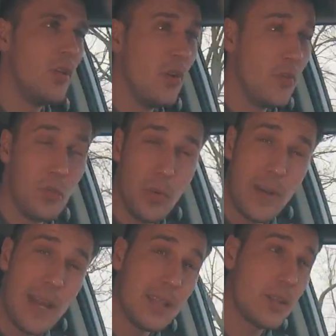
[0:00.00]
новому
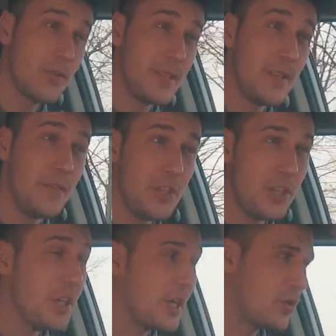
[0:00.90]
вариатору
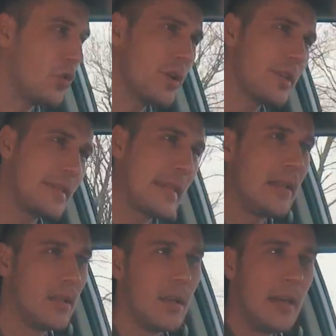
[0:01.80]
CVT, который
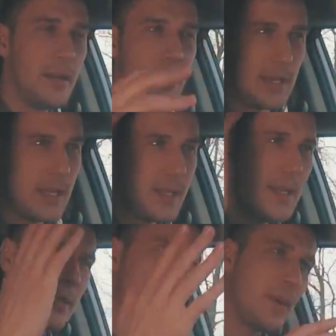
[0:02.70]
стал на
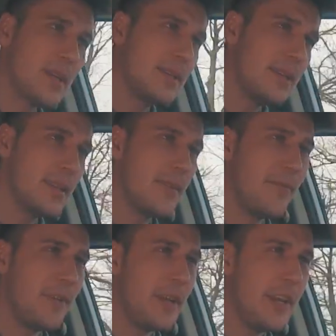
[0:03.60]
10%
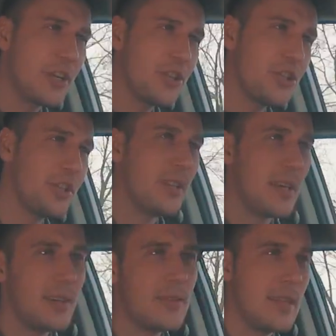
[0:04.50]
легче, на